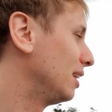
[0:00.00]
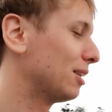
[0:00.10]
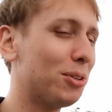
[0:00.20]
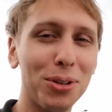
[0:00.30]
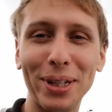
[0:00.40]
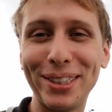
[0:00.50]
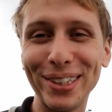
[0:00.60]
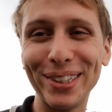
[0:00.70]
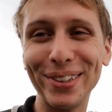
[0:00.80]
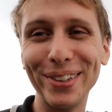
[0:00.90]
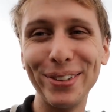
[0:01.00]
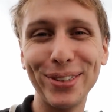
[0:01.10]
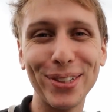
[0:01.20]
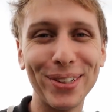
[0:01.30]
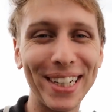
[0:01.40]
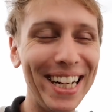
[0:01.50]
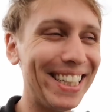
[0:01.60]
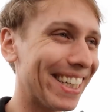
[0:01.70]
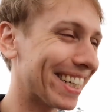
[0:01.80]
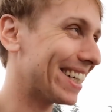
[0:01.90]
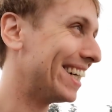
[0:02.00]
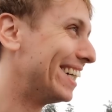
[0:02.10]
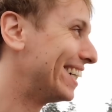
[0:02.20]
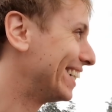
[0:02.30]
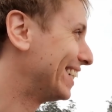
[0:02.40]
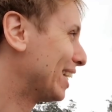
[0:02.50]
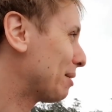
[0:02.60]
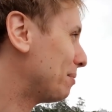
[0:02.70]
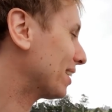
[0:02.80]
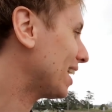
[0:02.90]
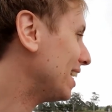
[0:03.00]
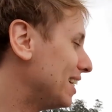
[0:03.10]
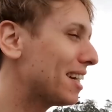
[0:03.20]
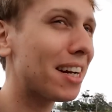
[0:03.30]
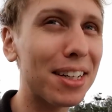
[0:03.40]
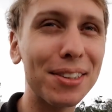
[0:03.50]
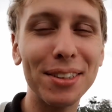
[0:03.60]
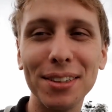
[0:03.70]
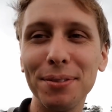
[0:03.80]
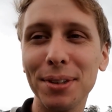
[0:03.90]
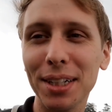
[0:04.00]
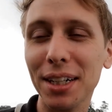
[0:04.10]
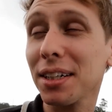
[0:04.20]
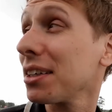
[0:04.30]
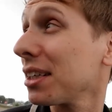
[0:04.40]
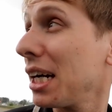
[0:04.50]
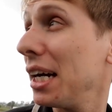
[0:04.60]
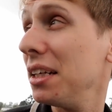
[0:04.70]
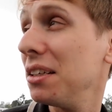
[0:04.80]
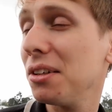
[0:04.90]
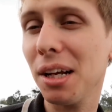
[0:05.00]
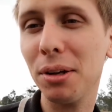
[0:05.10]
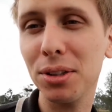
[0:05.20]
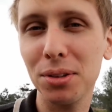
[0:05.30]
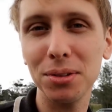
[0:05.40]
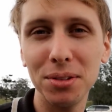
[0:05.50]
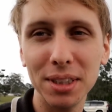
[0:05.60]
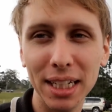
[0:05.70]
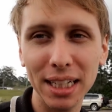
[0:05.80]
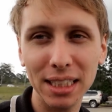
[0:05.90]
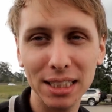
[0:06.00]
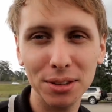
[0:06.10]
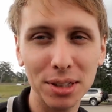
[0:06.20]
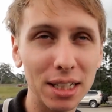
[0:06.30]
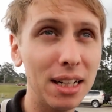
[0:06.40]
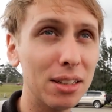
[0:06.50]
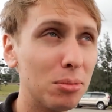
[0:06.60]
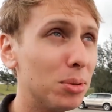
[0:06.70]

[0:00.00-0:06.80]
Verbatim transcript: ゴードはずっと後ろで寝てたから、まあ、帰りぐらい帰りぐらいはちょっと運転しようかな